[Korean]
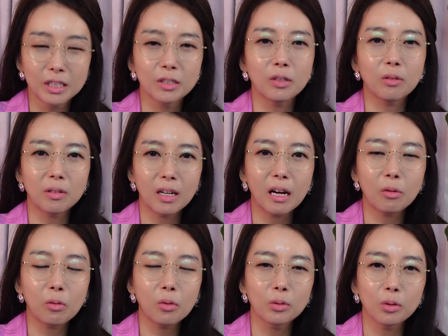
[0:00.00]
지적을 지적을
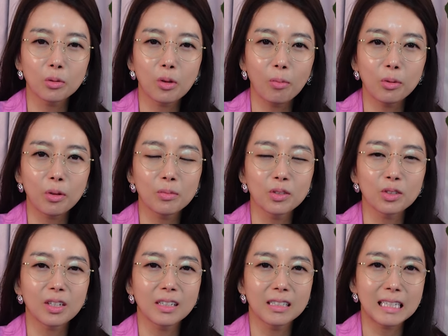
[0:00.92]
하고 또
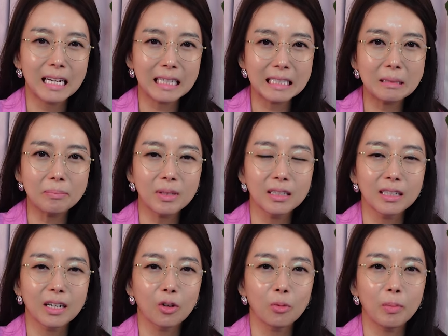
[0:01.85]
더불어민주당이 사기
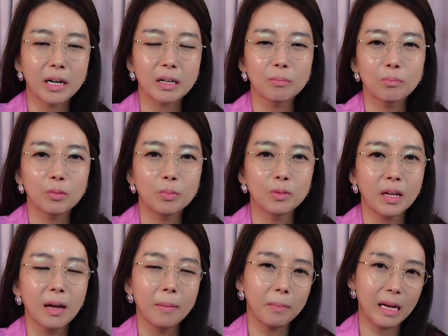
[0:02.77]
집단이라고 말한
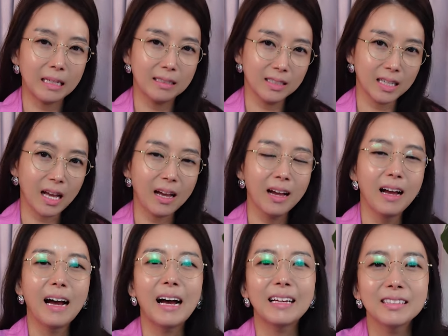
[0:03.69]
부분에
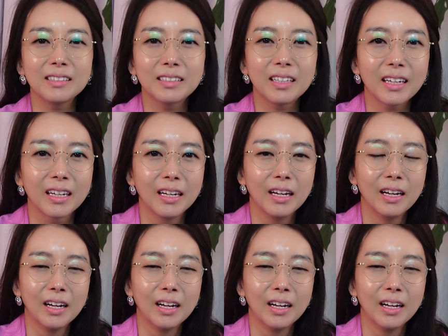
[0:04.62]
반사하는데